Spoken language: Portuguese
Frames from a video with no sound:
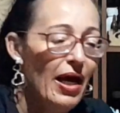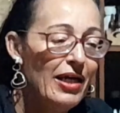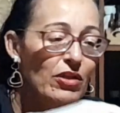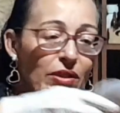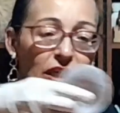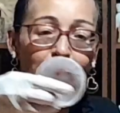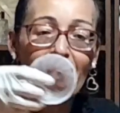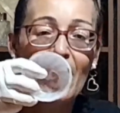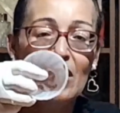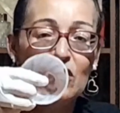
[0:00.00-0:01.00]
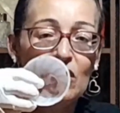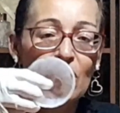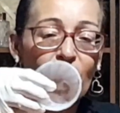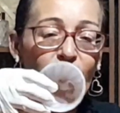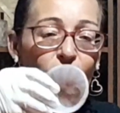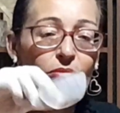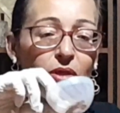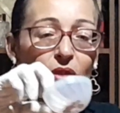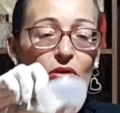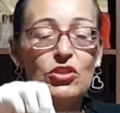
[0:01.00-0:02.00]
Aí deu até uma agarradinha aqui no
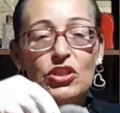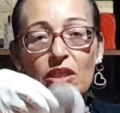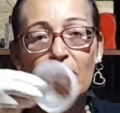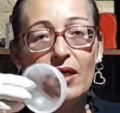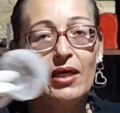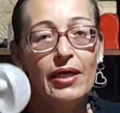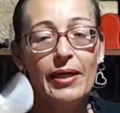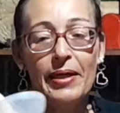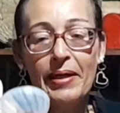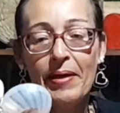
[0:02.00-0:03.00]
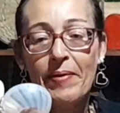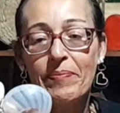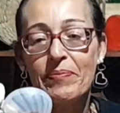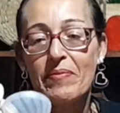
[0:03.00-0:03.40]
fundo, que eu não tinha